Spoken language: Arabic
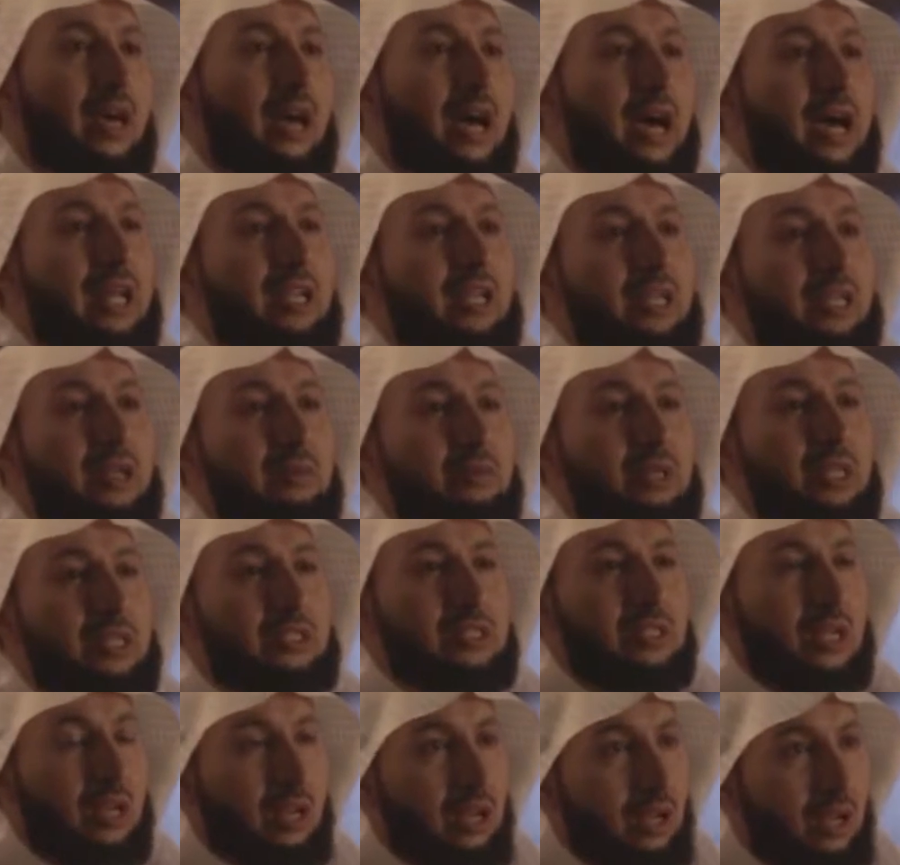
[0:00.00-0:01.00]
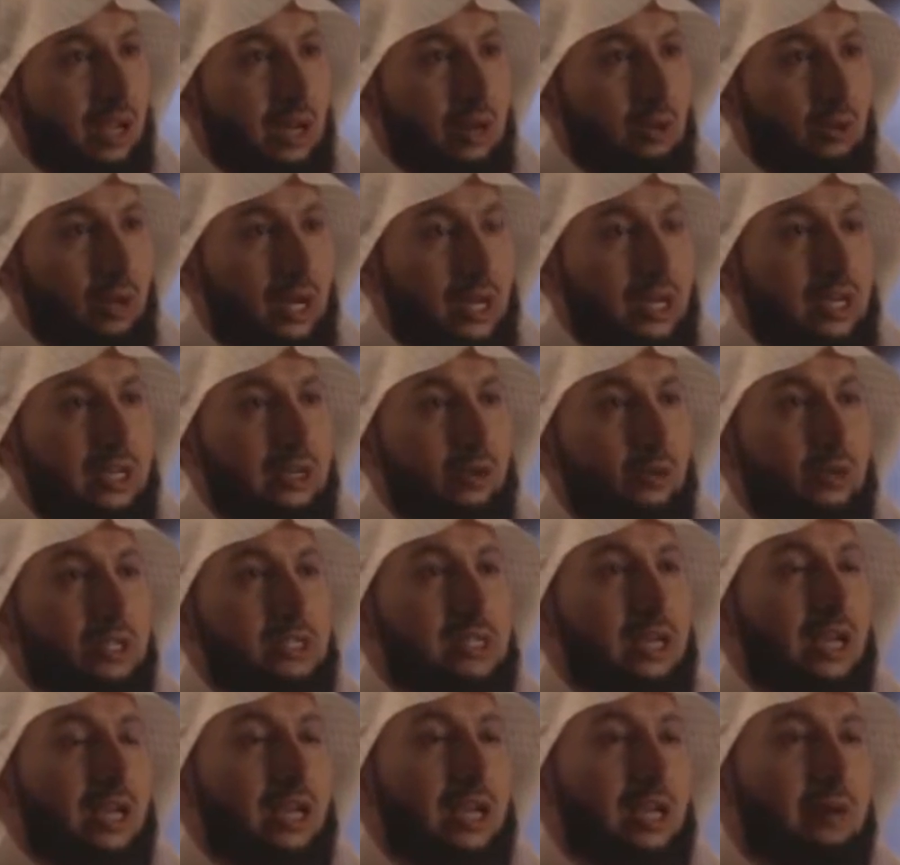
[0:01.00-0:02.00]
عن النبي صلى الله عليه
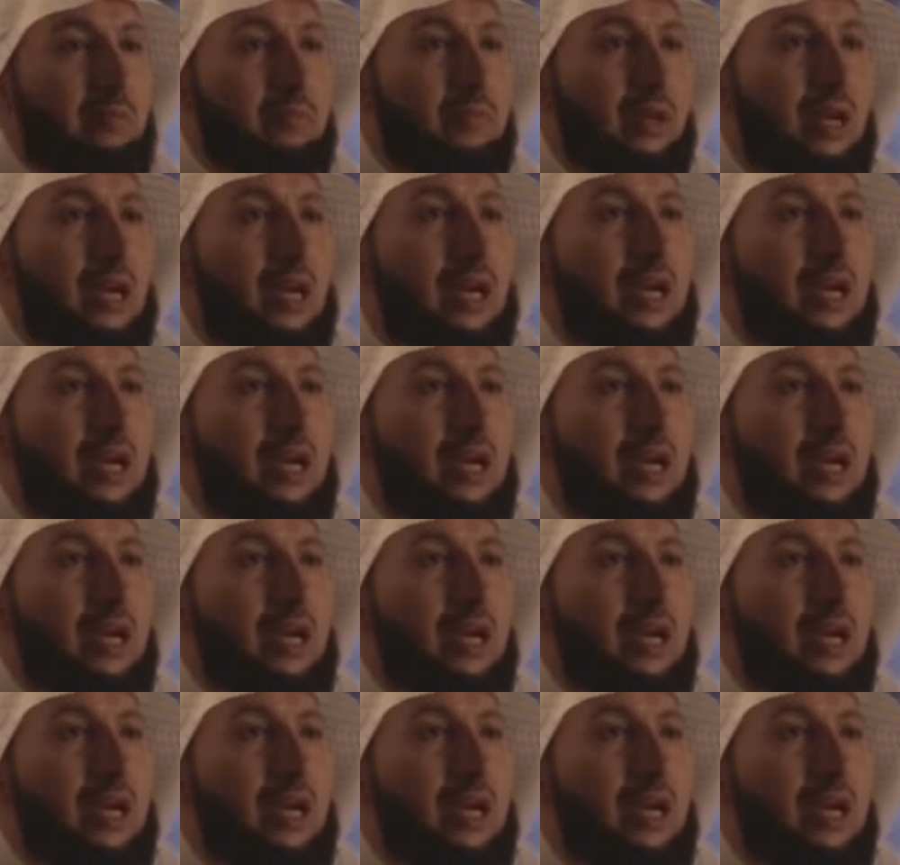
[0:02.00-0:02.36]
وسلم